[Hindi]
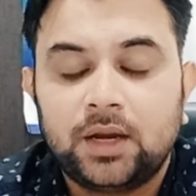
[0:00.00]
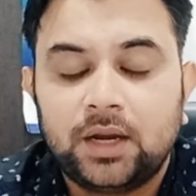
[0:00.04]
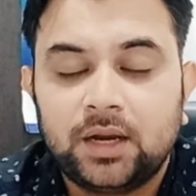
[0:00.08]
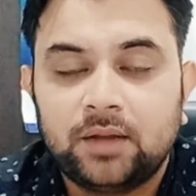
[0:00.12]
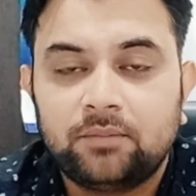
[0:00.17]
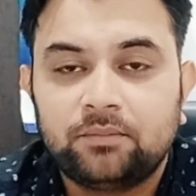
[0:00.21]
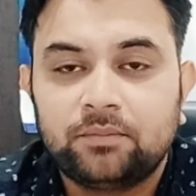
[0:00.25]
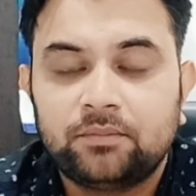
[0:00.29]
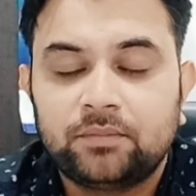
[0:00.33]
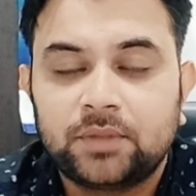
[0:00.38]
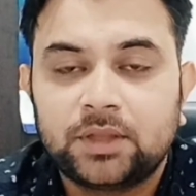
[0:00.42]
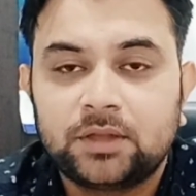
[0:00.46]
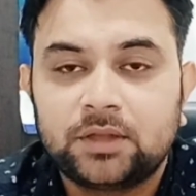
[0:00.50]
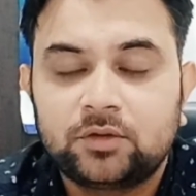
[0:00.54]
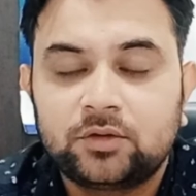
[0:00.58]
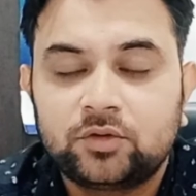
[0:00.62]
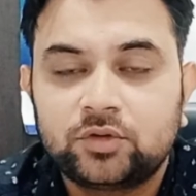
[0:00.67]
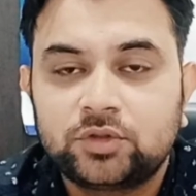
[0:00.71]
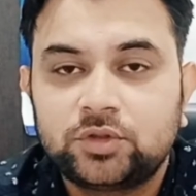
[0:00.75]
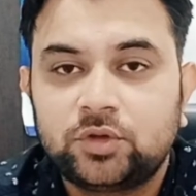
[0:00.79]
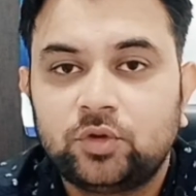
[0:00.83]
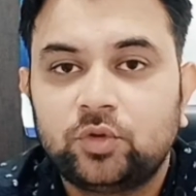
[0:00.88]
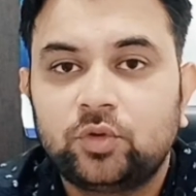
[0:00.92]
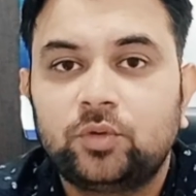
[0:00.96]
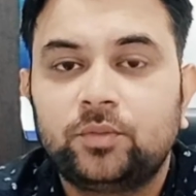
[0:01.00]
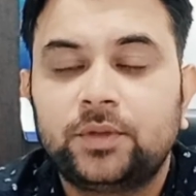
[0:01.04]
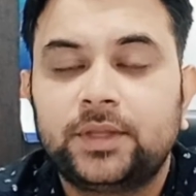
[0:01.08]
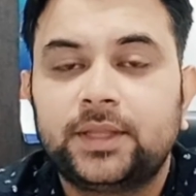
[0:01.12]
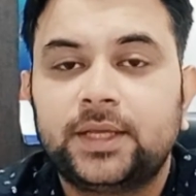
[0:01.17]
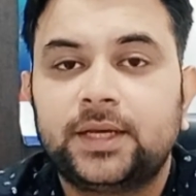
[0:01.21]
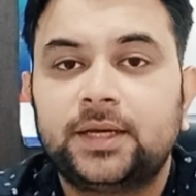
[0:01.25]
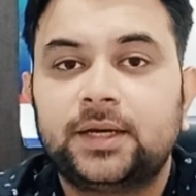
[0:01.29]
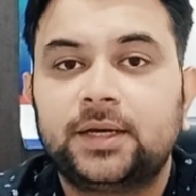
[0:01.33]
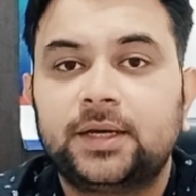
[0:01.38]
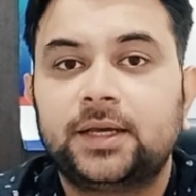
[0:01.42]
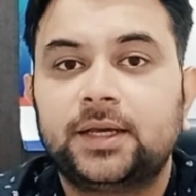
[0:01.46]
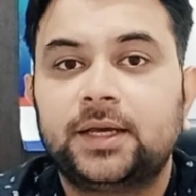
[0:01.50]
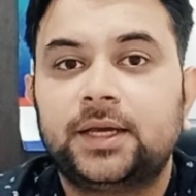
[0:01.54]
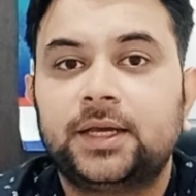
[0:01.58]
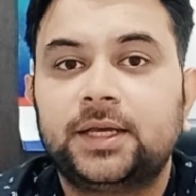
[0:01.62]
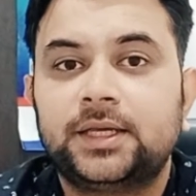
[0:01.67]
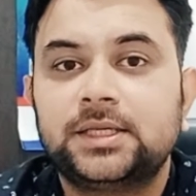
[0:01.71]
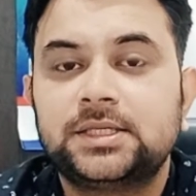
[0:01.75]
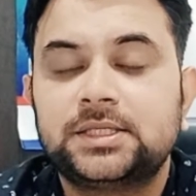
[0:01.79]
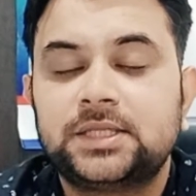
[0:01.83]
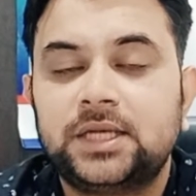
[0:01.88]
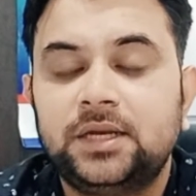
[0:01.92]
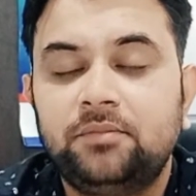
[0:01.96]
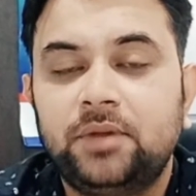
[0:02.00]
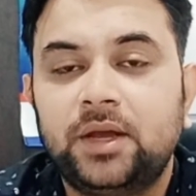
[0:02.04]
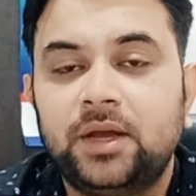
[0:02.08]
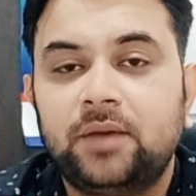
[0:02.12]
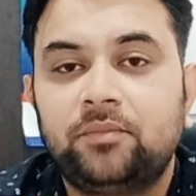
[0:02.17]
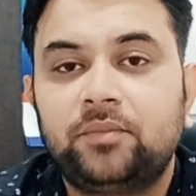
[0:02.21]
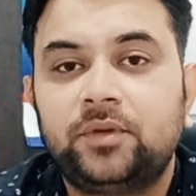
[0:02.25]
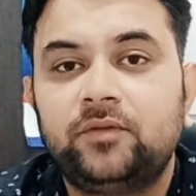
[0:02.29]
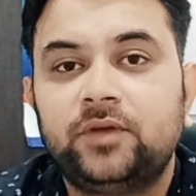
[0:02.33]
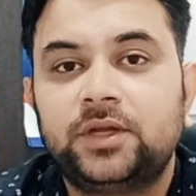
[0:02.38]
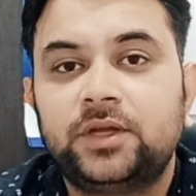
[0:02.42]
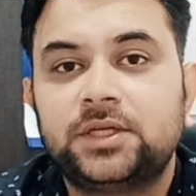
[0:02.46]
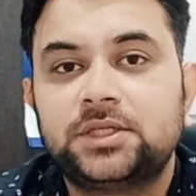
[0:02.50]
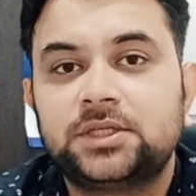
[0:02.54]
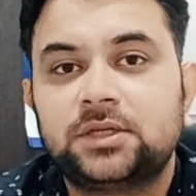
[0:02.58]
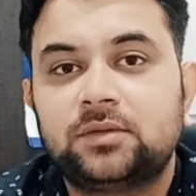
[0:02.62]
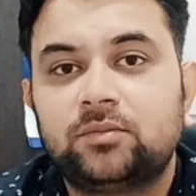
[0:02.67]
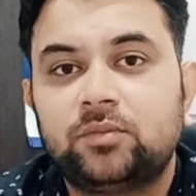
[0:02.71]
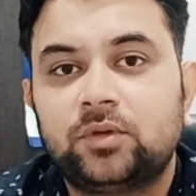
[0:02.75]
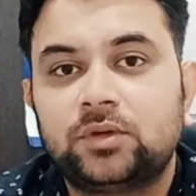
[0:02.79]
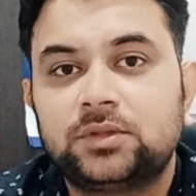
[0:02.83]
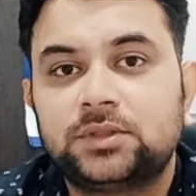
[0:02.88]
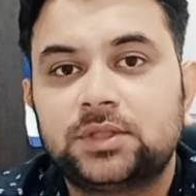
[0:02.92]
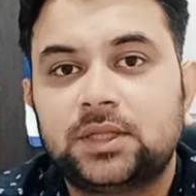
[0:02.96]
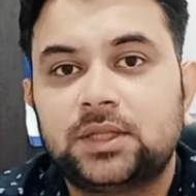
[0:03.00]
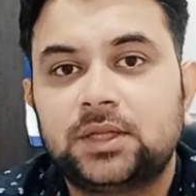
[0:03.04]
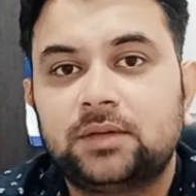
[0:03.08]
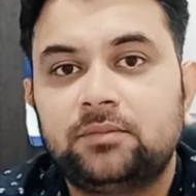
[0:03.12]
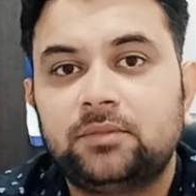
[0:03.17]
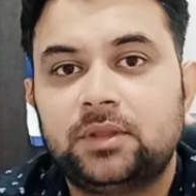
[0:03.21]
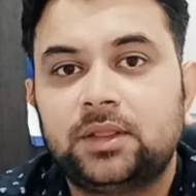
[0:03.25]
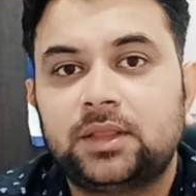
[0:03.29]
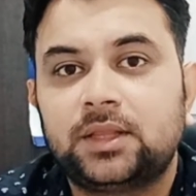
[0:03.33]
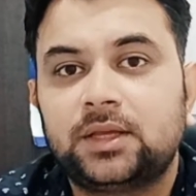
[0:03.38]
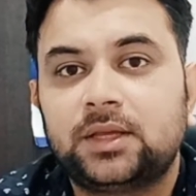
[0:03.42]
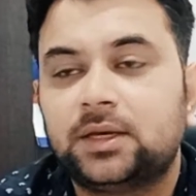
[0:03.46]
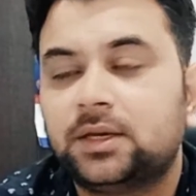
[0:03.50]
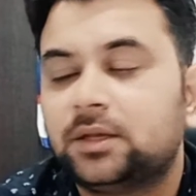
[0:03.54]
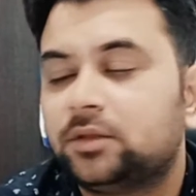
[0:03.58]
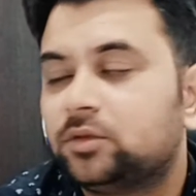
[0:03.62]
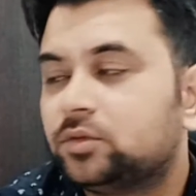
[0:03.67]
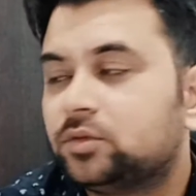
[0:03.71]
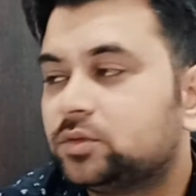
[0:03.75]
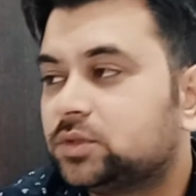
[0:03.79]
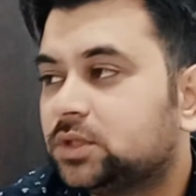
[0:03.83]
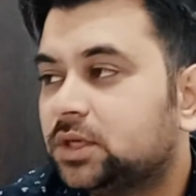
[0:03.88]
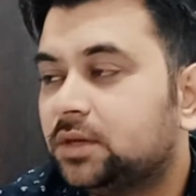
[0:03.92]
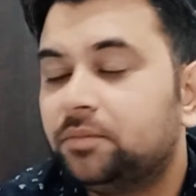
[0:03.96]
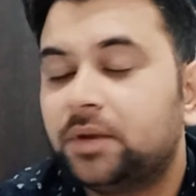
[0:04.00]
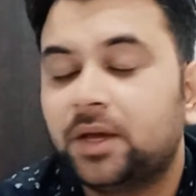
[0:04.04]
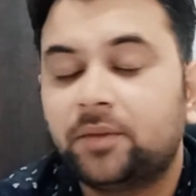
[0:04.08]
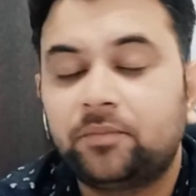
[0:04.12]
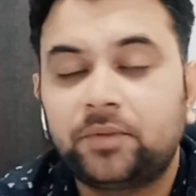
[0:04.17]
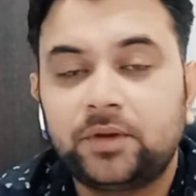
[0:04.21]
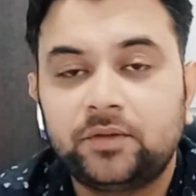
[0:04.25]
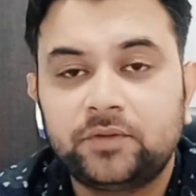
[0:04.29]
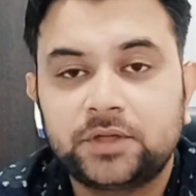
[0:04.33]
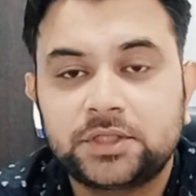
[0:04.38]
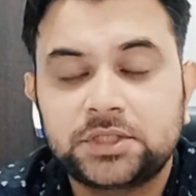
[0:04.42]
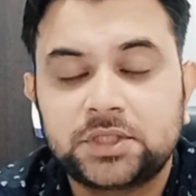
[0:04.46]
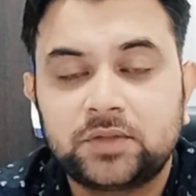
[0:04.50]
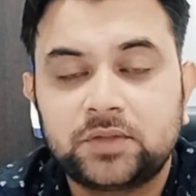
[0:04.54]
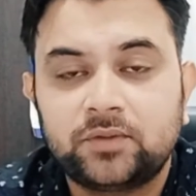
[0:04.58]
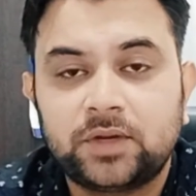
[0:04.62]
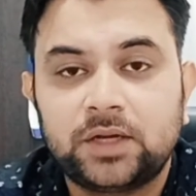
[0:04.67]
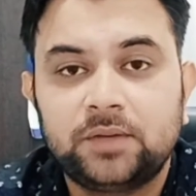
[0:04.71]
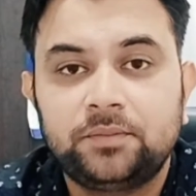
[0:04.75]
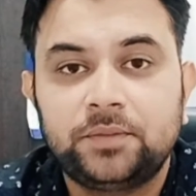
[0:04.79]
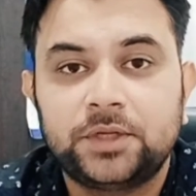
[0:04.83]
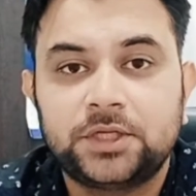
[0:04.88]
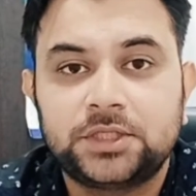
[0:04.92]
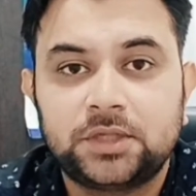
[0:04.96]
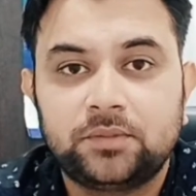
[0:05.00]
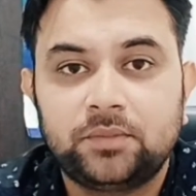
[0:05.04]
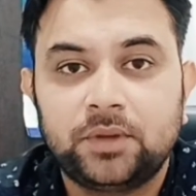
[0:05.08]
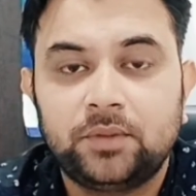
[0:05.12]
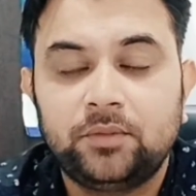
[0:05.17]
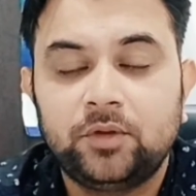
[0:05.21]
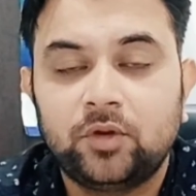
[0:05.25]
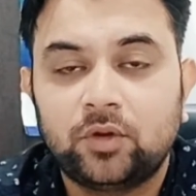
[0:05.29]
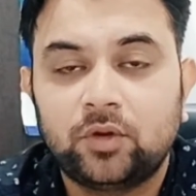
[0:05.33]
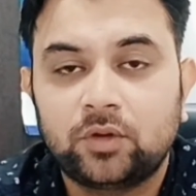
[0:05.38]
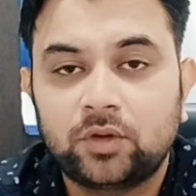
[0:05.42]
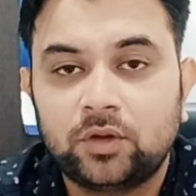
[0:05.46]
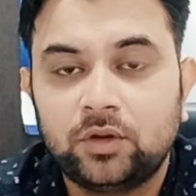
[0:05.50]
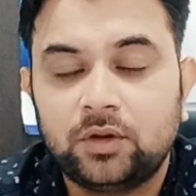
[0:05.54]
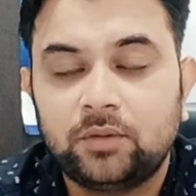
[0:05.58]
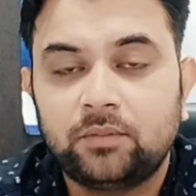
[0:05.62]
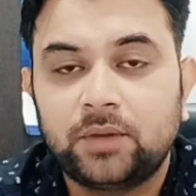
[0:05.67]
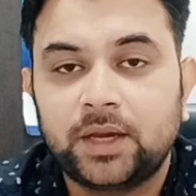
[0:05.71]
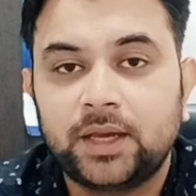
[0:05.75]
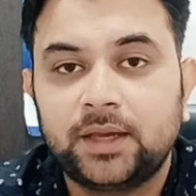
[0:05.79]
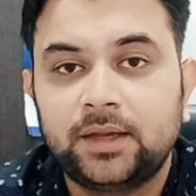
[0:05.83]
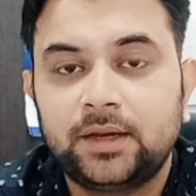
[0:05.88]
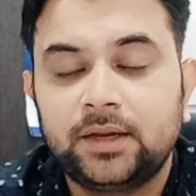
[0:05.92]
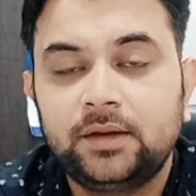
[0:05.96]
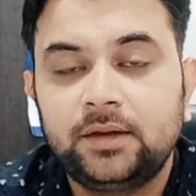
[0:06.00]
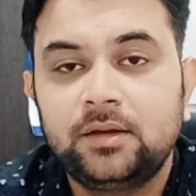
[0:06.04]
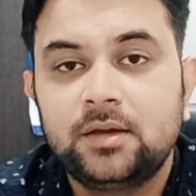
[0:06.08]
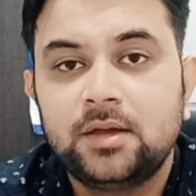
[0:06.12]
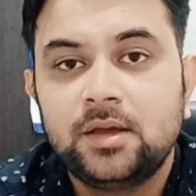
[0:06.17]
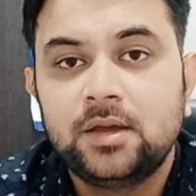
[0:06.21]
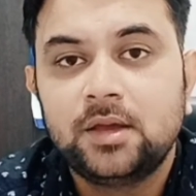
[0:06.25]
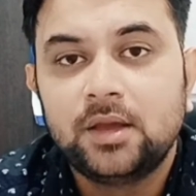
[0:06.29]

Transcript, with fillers: मतलब कुछ लोगों में देखा गया है कि स्लीप डेप्रिवेशन बहुत ज़्यादा मिलता है तो स्लीप डेप्रिवेशन वाले पेशेंट में भी ऑक्यूलर माइग्रेन